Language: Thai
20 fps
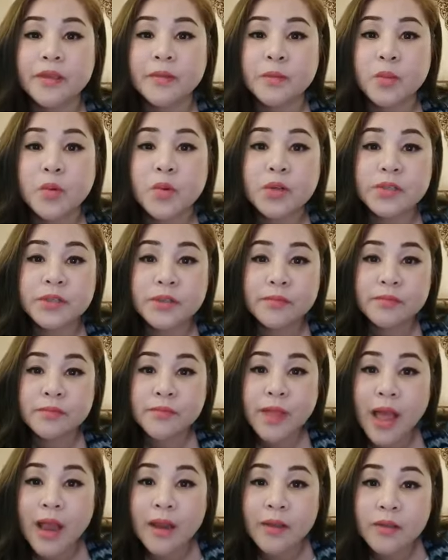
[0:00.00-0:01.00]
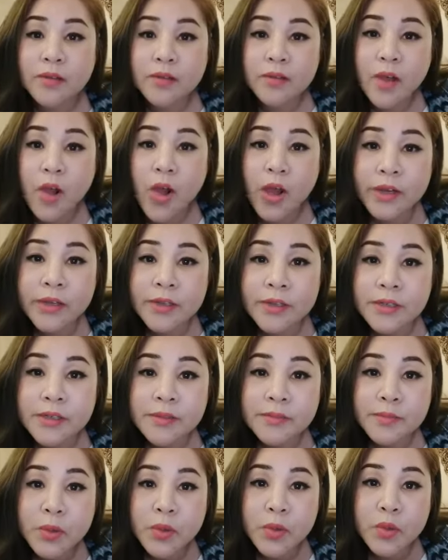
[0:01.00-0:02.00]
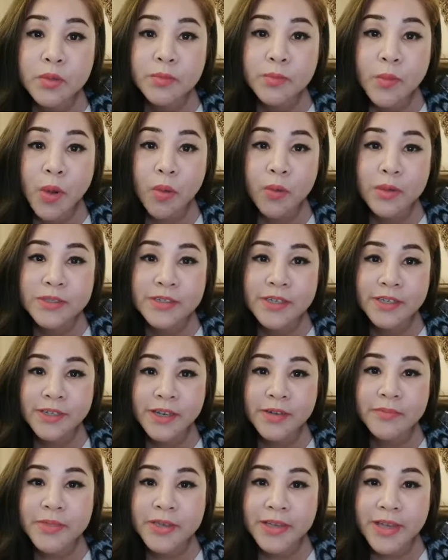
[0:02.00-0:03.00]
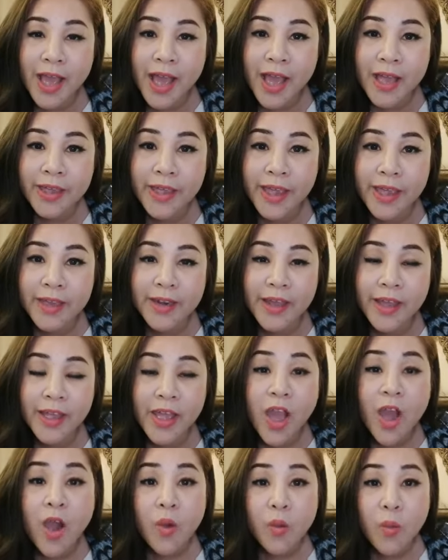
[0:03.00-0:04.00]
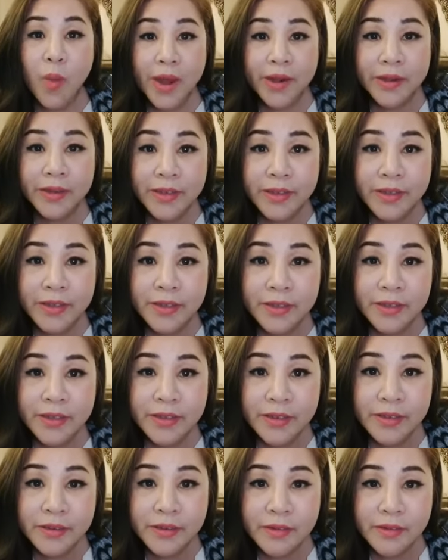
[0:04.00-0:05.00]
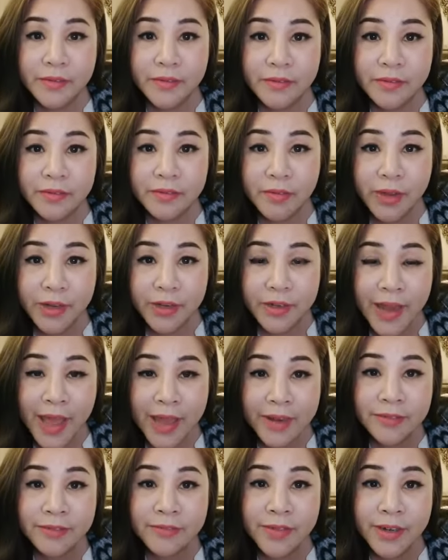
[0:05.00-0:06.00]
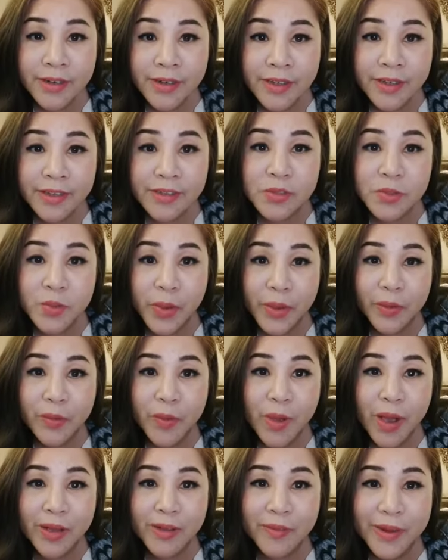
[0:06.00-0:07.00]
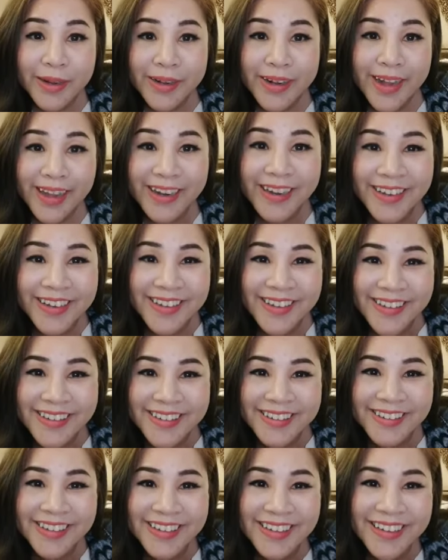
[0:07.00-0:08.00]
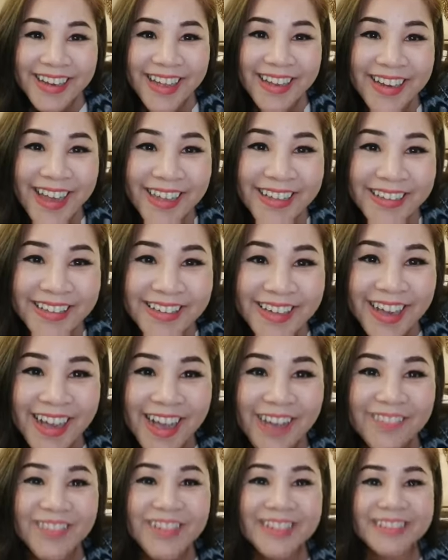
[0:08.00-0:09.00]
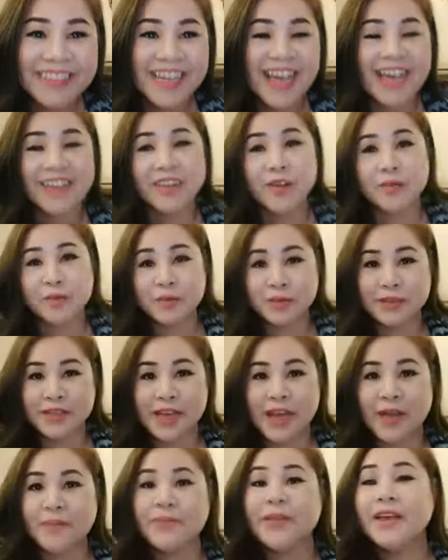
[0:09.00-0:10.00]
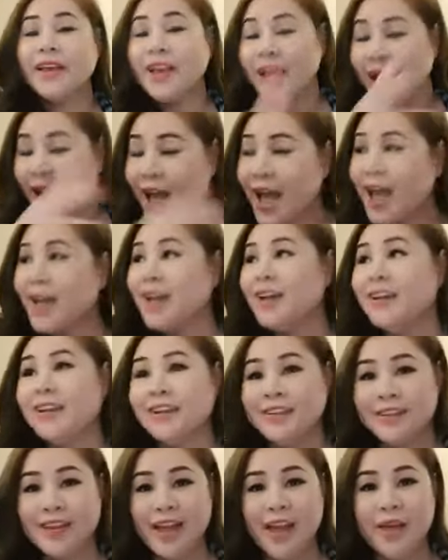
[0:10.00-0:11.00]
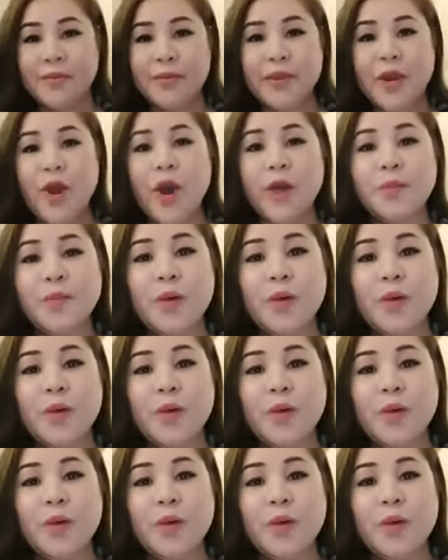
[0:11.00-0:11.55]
พูดอ่ก่อนขึ้นพูดบอกว่าสิ่งนั้นมีค่าแค่ไหน วันนี้วันนั้นวันนี้สวยกว่าวันนั้น และได้เยอะครับ อาจารย์ขอบคุณครับอ่ะนะคะ พี่ออสบ